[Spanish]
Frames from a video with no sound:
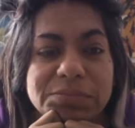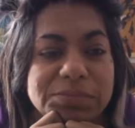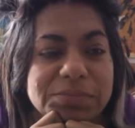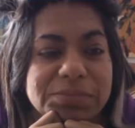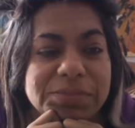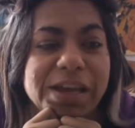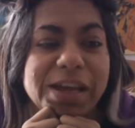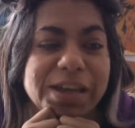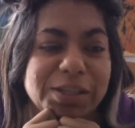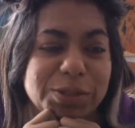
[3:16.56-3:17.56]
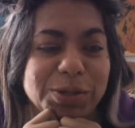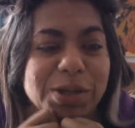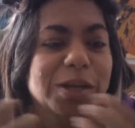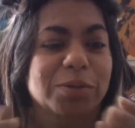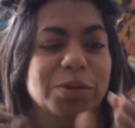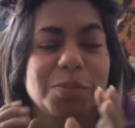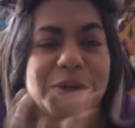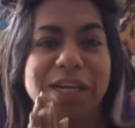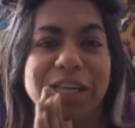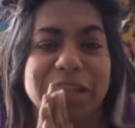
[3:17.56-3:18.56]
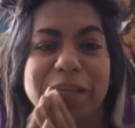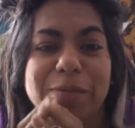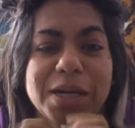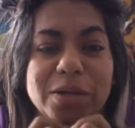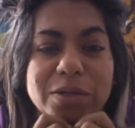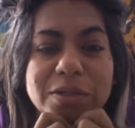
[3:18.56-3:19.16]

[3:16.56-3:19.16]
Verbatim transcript: Eso, no me dejan ni verlos.